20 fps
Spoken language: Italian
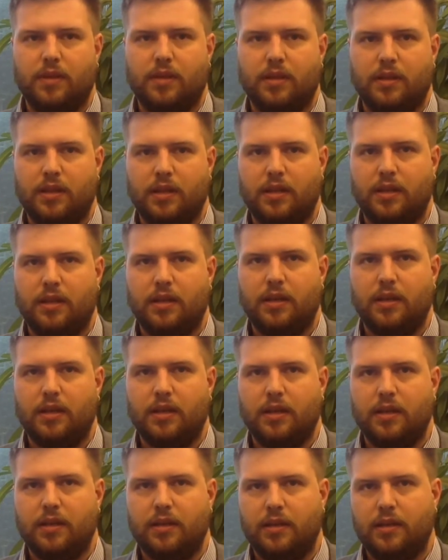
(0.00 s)
nei,
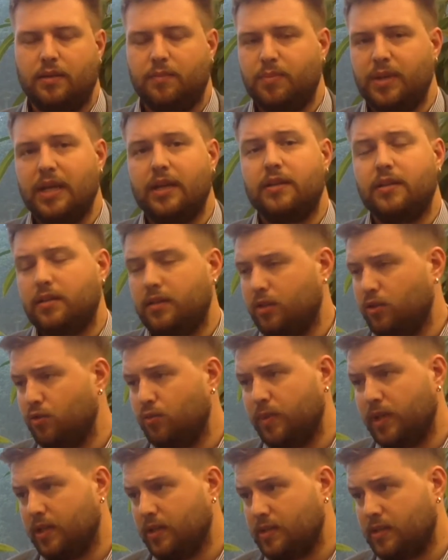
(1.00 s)
nei pianti di
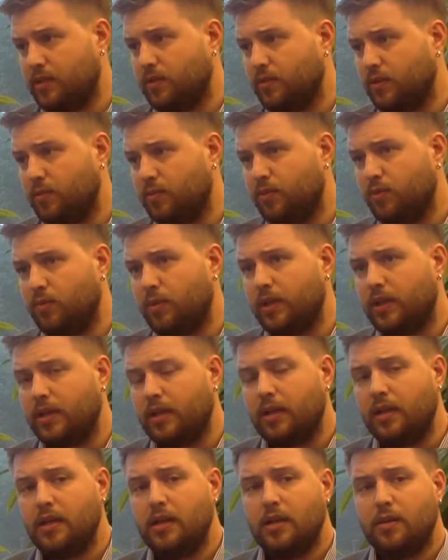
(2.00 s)
illuminazione
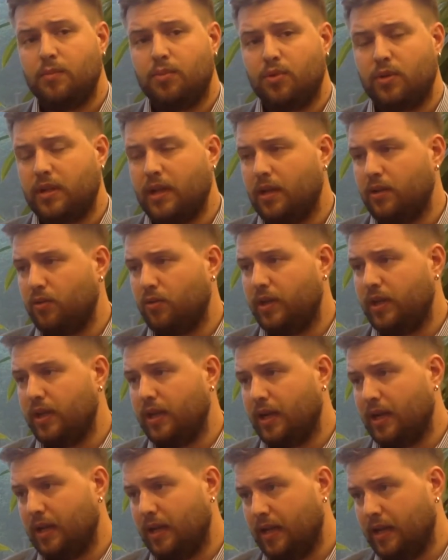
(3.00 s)
pubblica portandoli
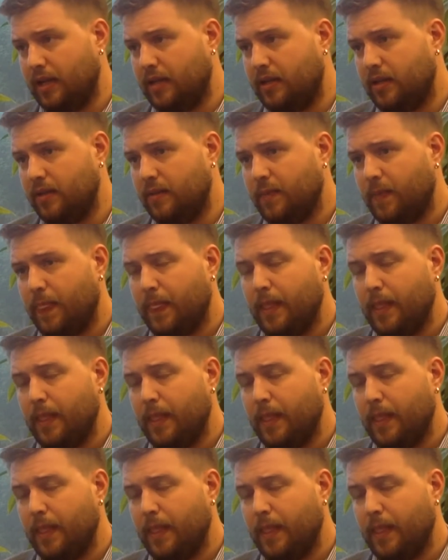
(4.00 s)
a LED.